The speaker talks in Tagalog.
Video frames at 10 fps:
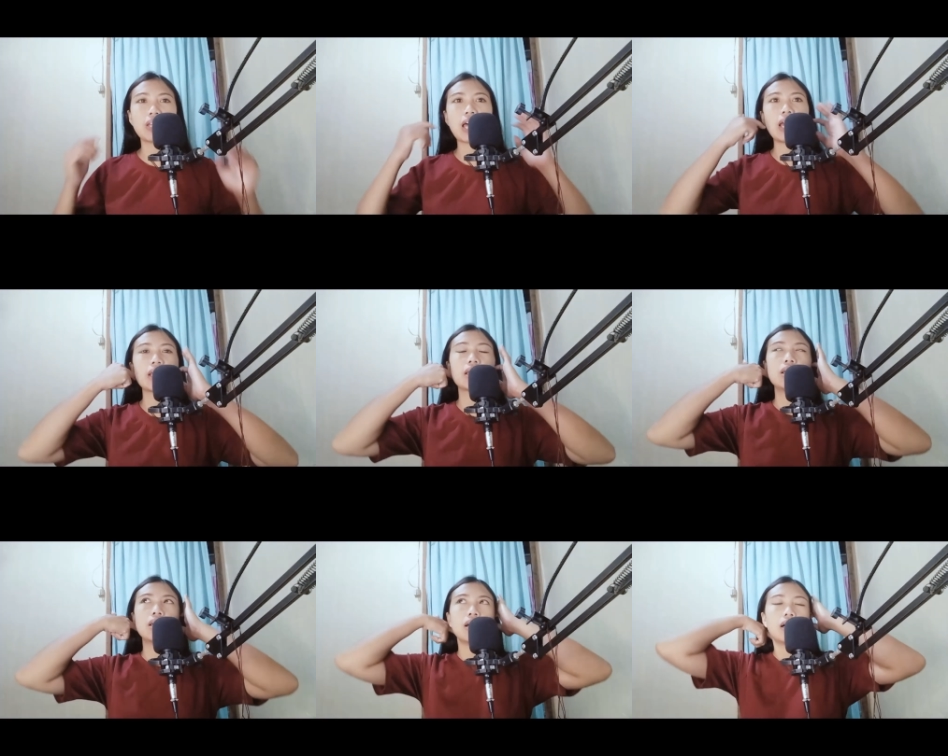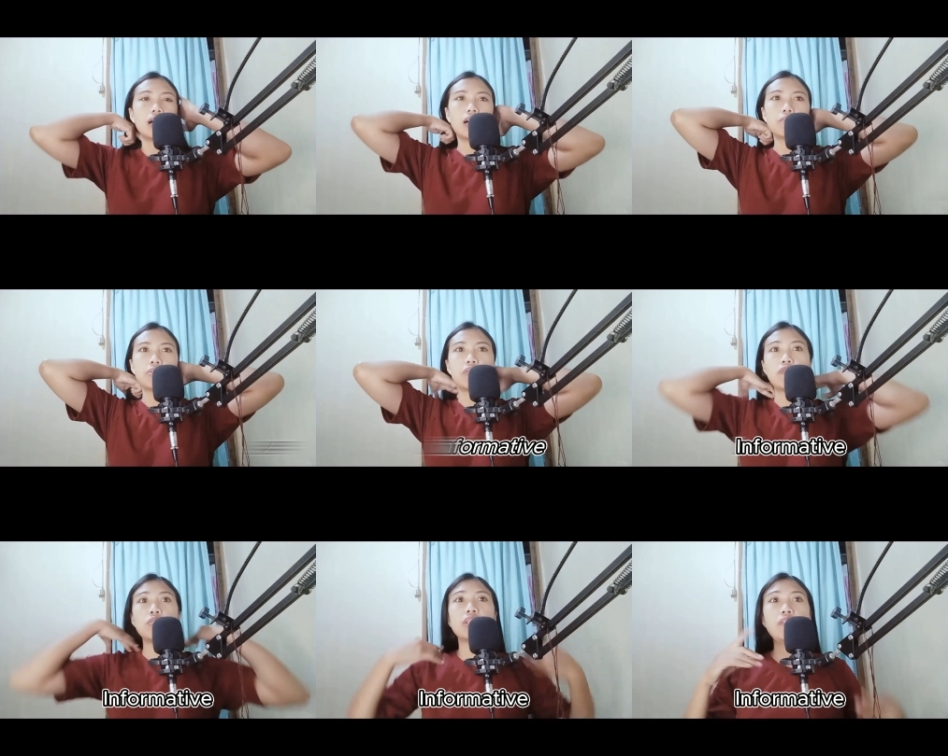Like, um,
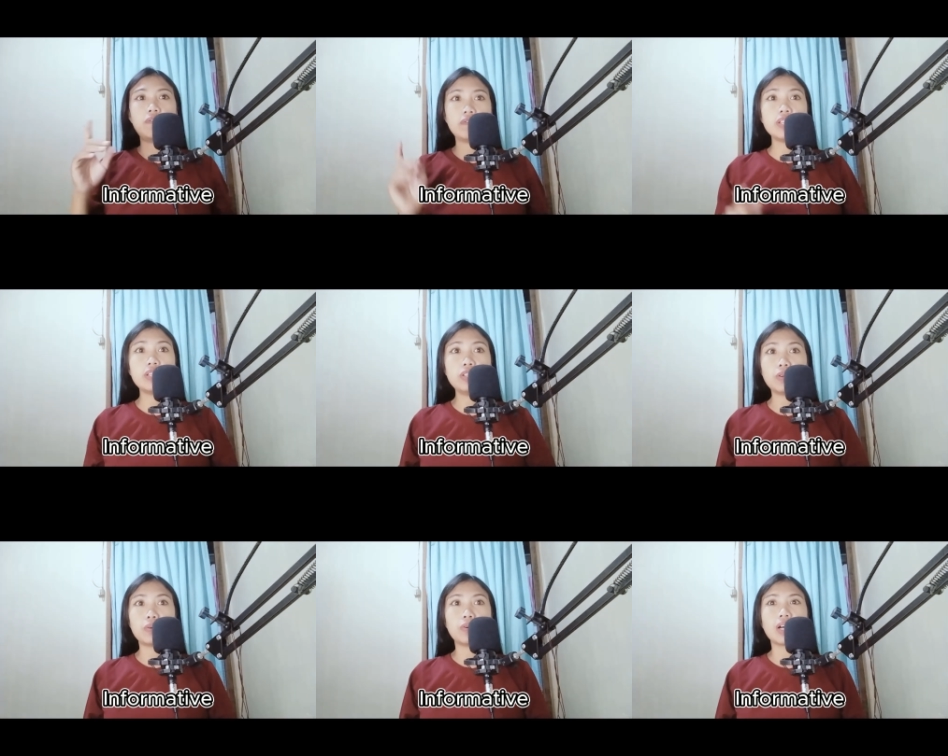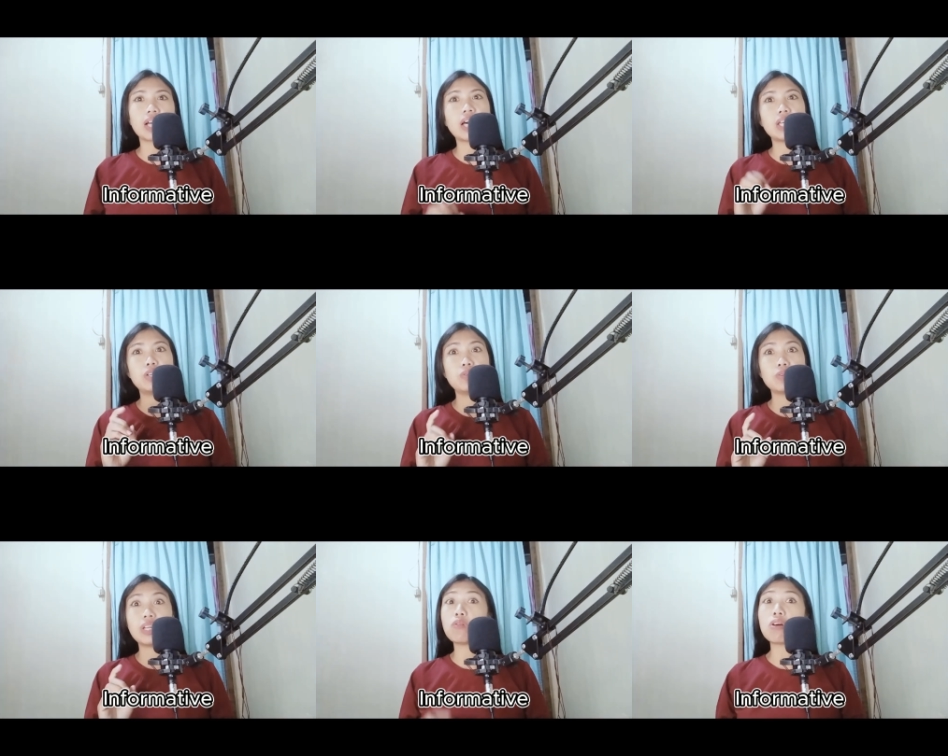informative video, gaya
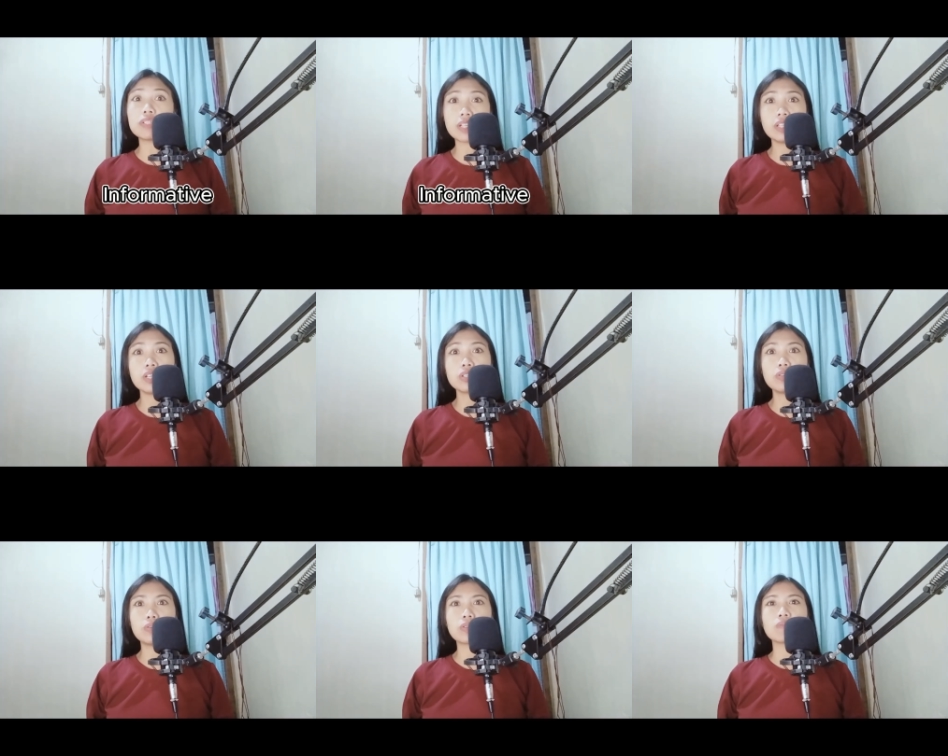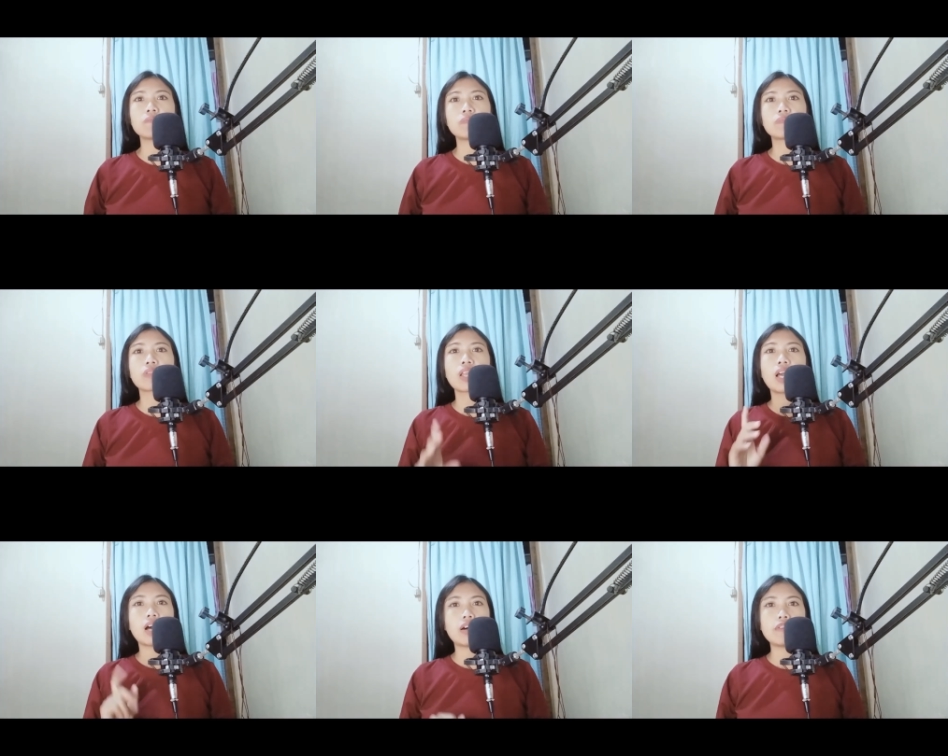nung ginawa ko sa TikTok
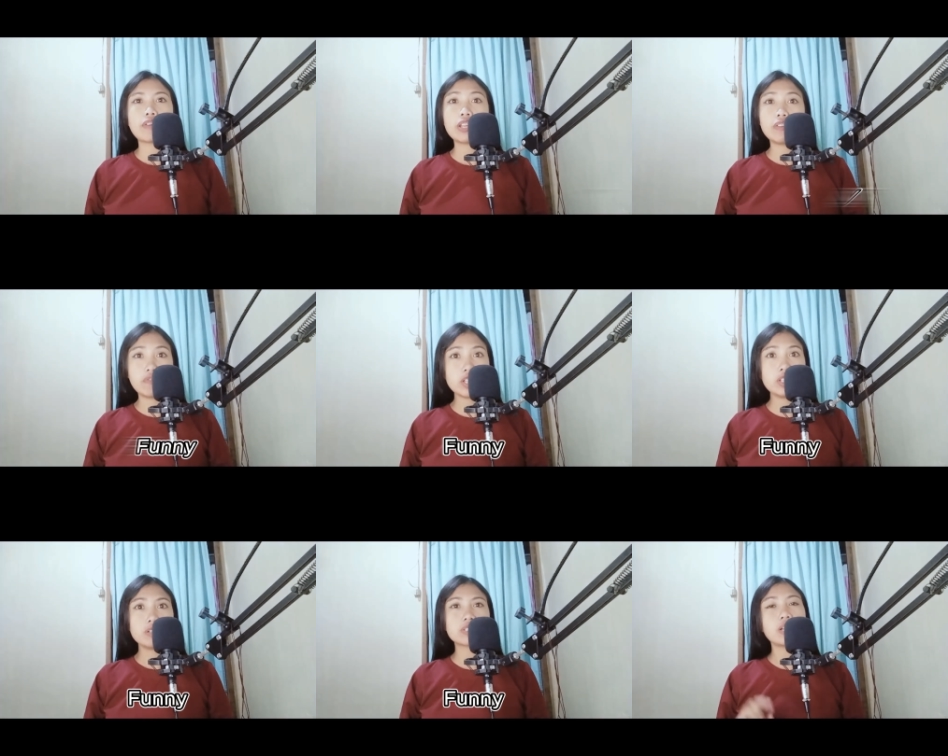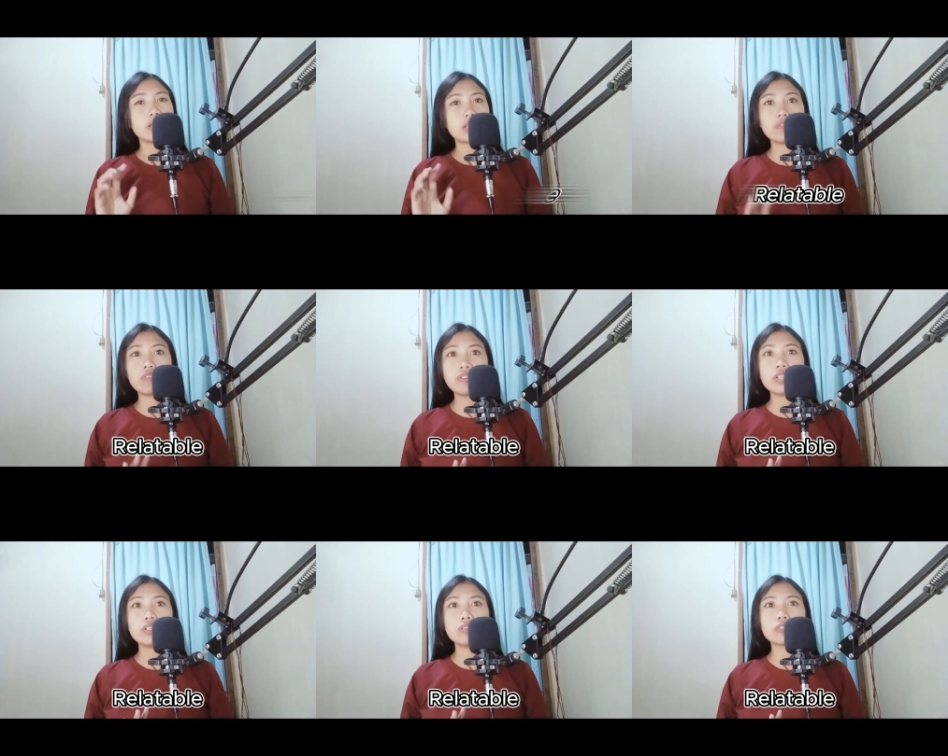uh, funny videos, relatable
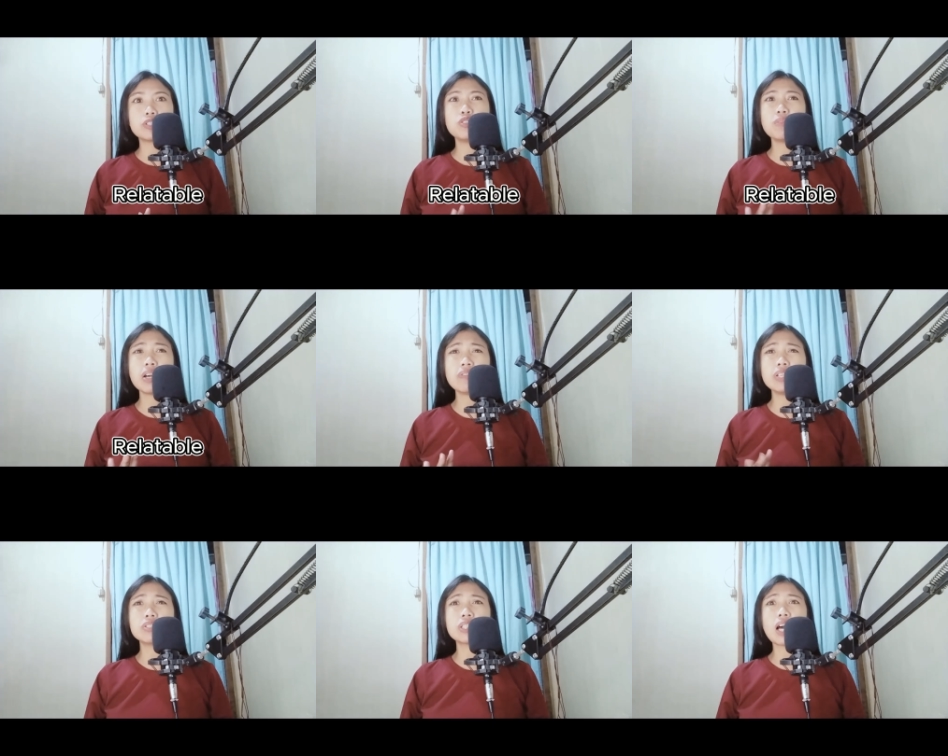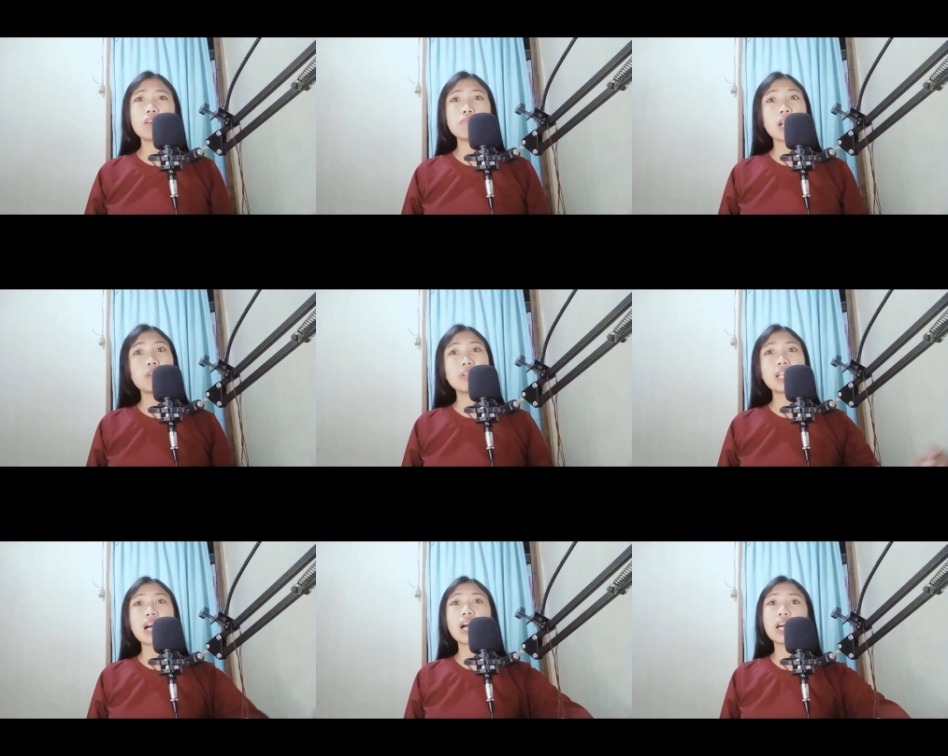videos, yung mga videos na
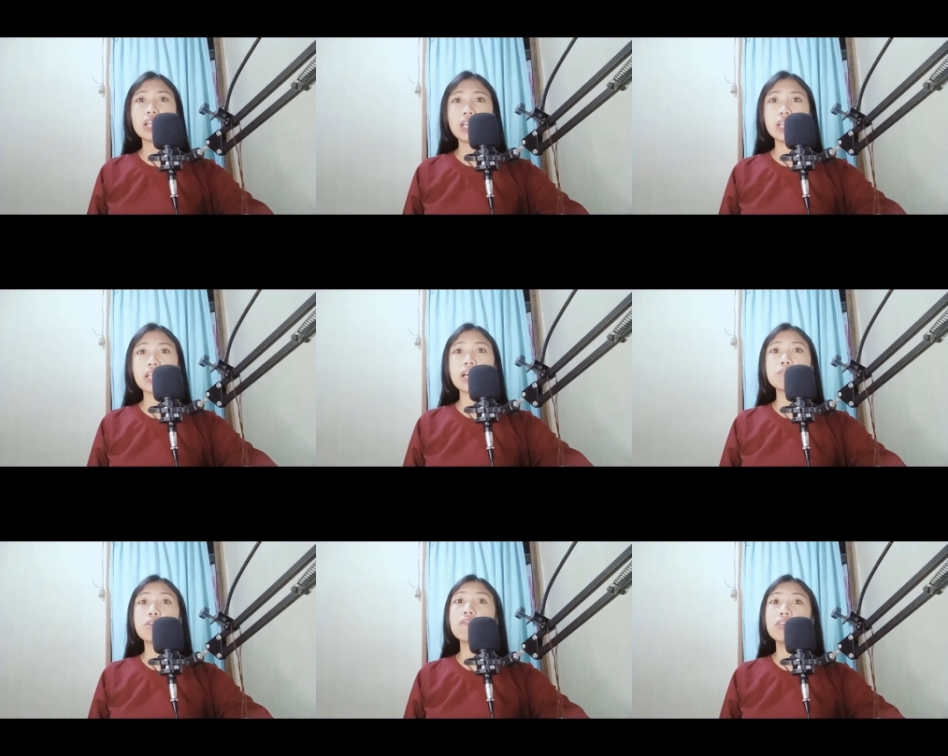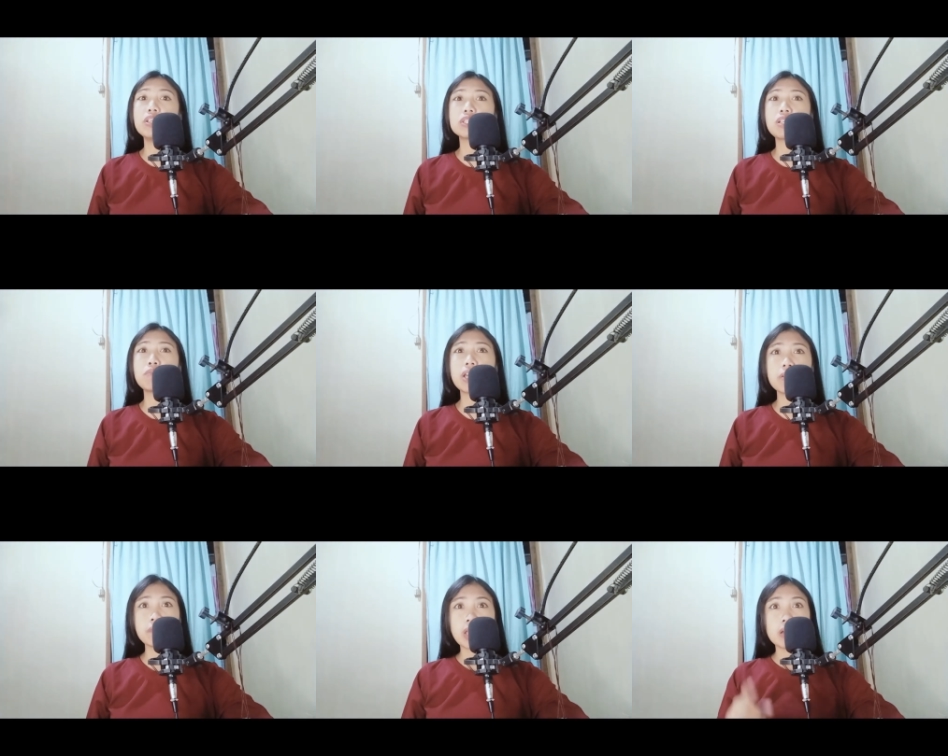maraming nakaka-relate at mga videos na
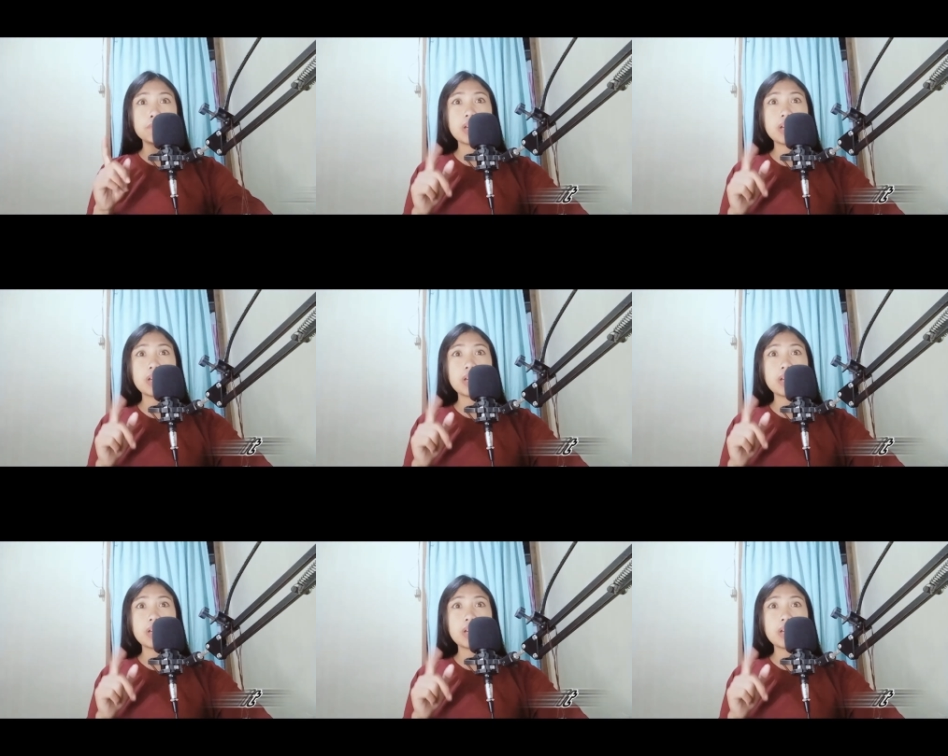may